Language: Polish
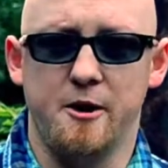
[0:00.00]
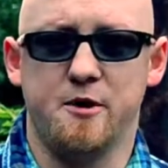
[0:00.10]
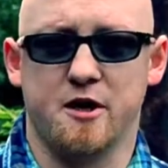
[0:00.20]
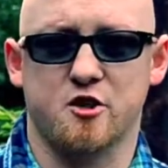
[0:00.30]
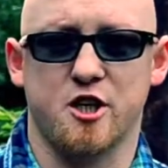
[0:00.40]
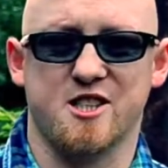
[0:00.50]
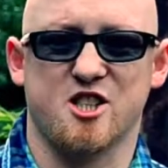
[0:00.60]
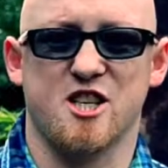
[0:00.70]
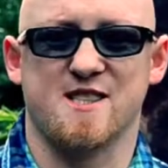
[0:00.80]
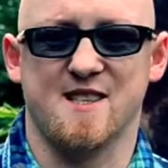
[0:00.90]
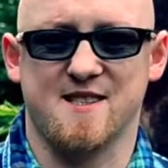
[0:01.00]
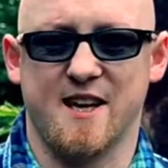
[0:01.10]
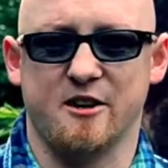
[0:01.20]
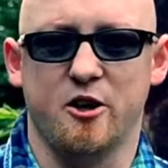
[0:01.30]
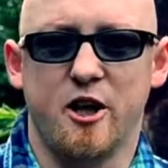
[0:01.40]
Pierwszy raz
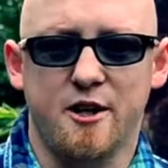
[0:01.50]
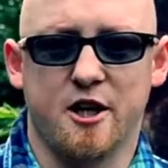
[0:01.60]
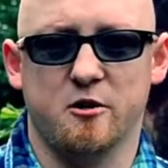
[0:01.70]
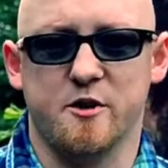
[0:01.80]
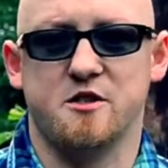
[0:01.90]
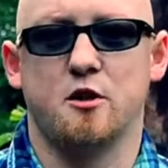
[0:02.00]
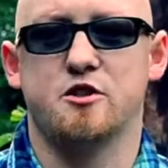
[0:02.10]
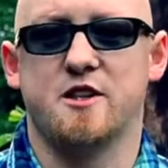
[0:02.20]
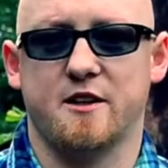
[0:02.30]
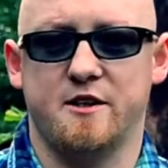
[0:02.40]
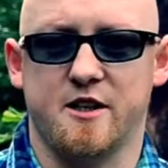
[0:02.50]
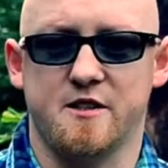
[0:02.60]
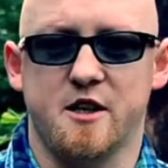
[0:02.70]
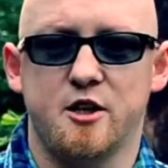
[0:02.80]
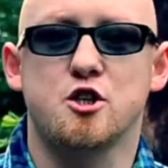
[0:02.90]
16, natomiast ostatni
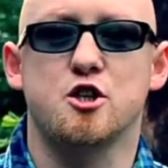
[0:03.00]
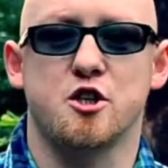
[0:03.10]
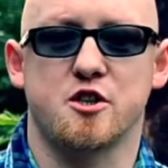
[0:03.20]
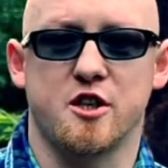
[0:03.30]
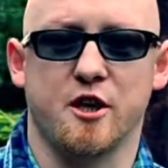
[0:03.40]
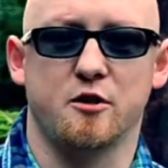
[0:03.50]
raz 30.